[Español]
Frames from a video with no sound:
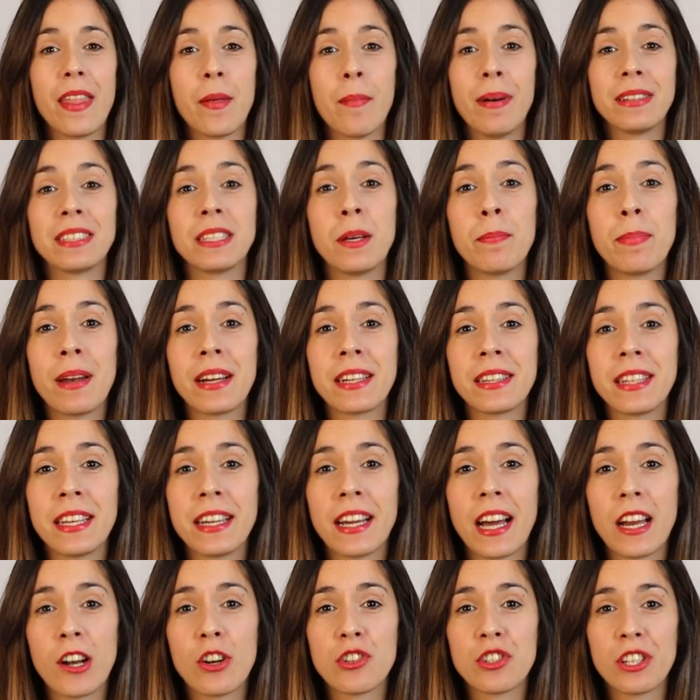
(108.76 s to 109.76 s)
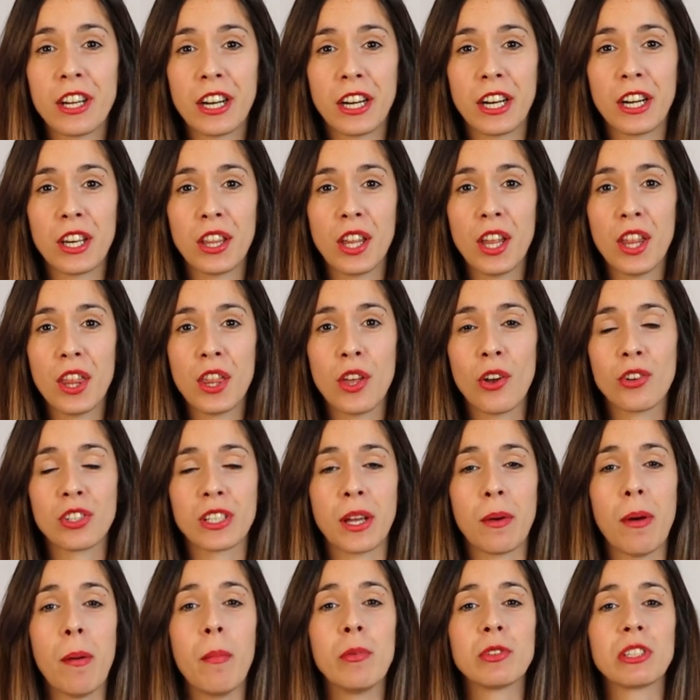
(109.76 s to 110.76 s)
Además de practicar los
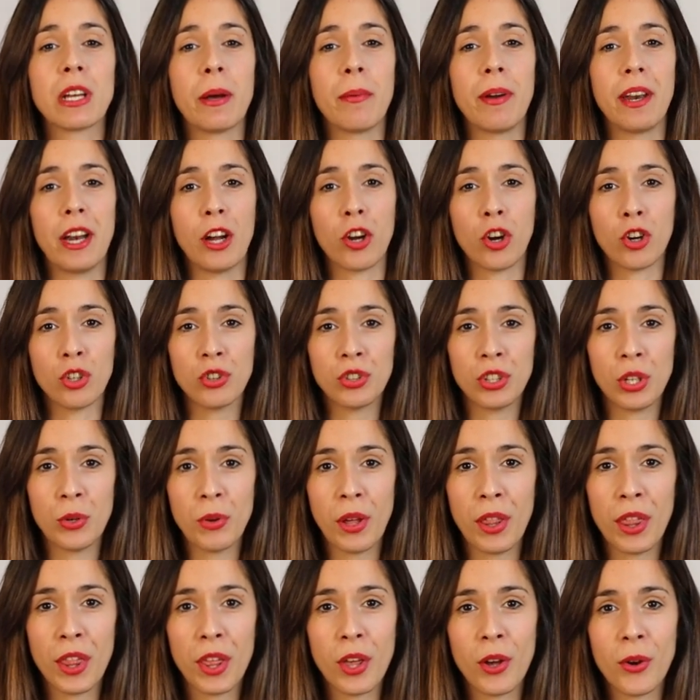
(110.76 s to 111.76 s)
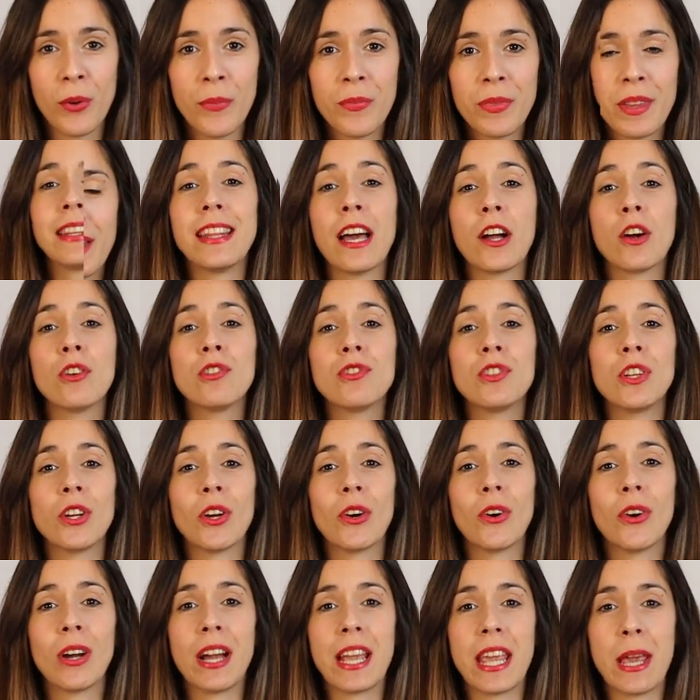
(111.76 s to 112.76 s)
ejercicios que vamos a ver a continuación, te
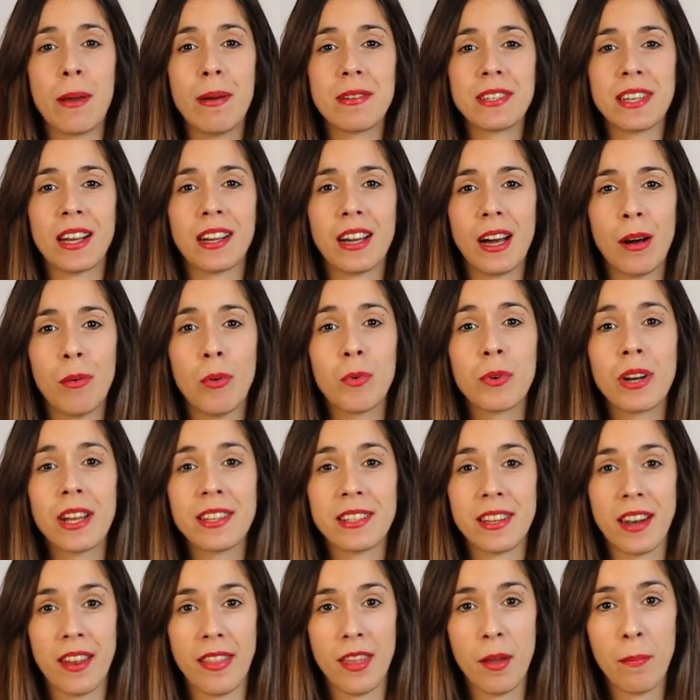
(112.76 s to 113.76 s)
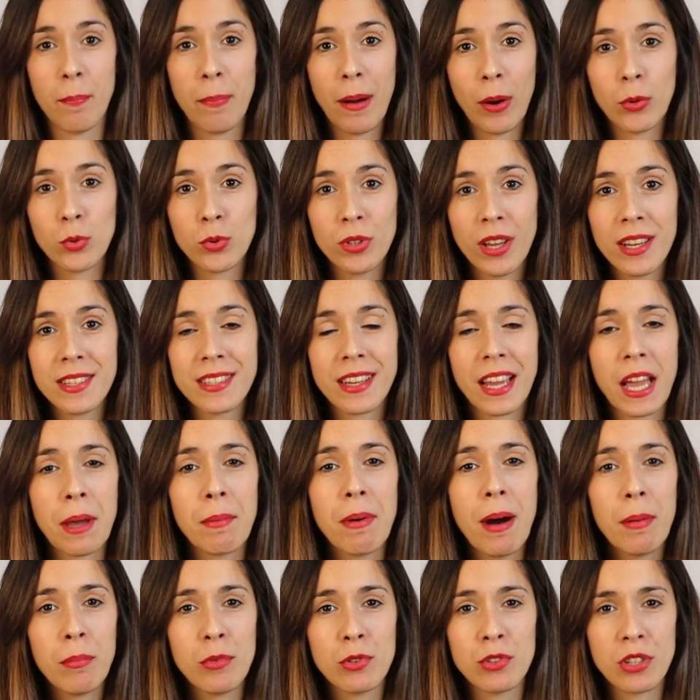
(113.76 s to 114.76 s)
aconsejo que lleves a cabo una serie de pautas
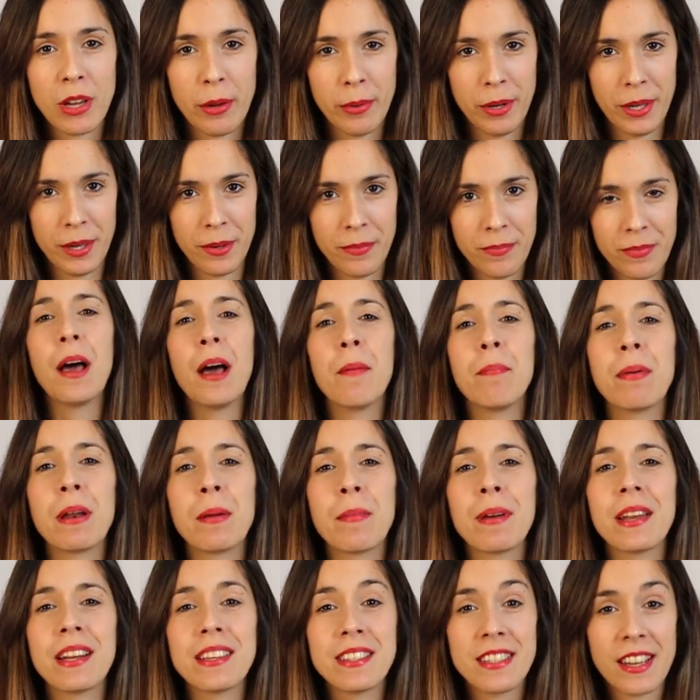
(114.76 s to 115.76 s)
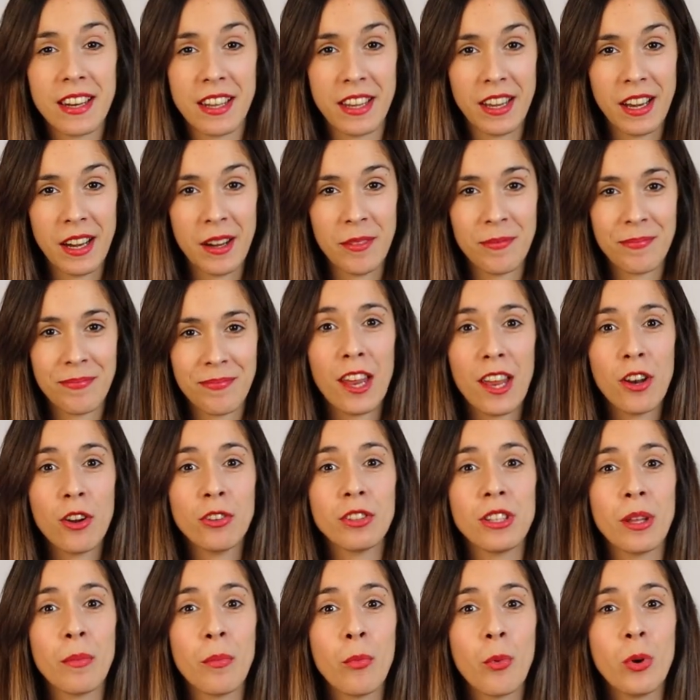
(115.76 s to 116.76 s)
que vamos a ver. La primera sería que
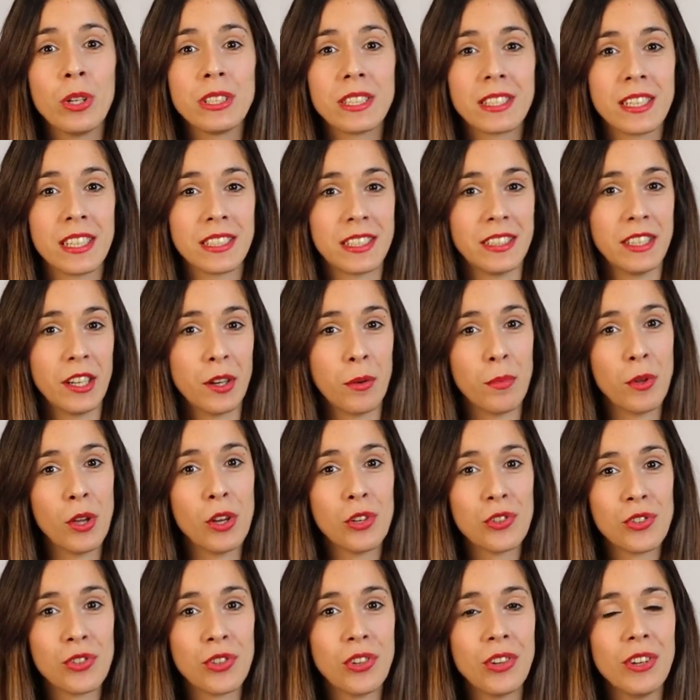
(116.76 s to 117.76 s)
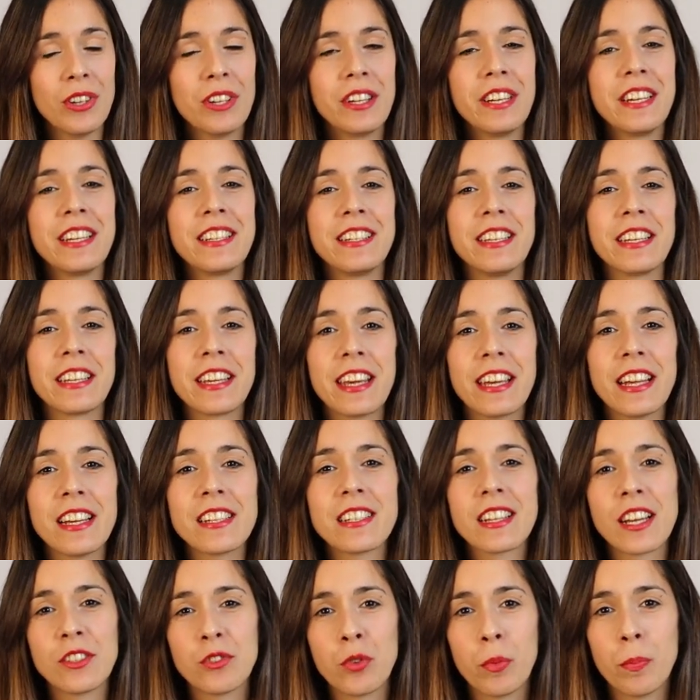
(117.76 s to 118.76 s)
no te muestres nervioso, si
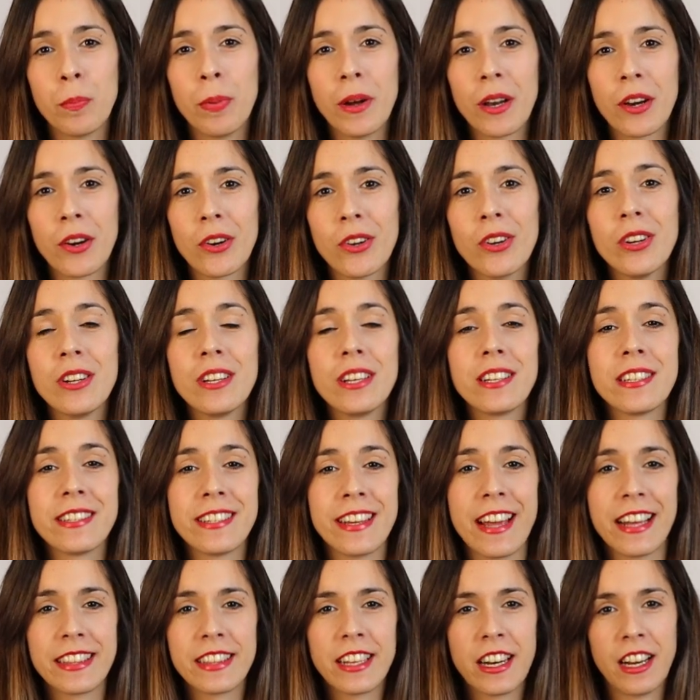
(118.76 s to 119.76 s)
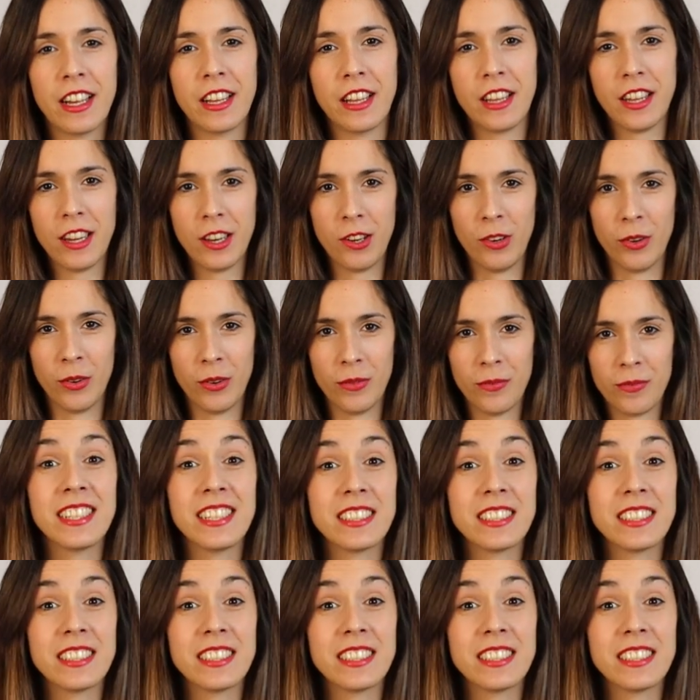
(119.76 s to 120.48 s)
quieres que tu perro sea tranquilo.